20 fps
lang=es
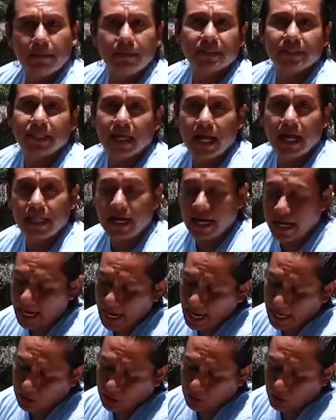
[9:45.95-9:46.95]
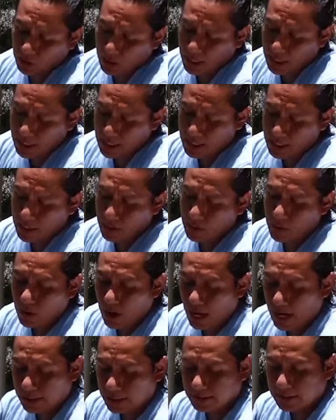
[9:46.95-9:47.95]
va a empezar a drenar todo el
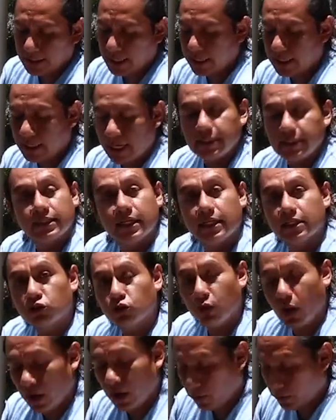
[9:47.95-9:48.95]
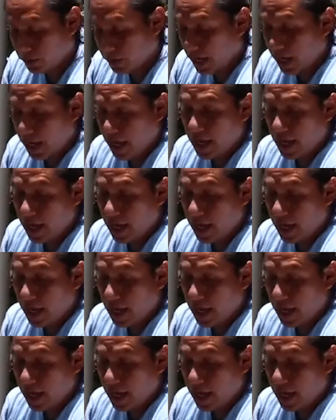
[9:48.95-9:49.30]
líquido hacia el, hacia el suelo.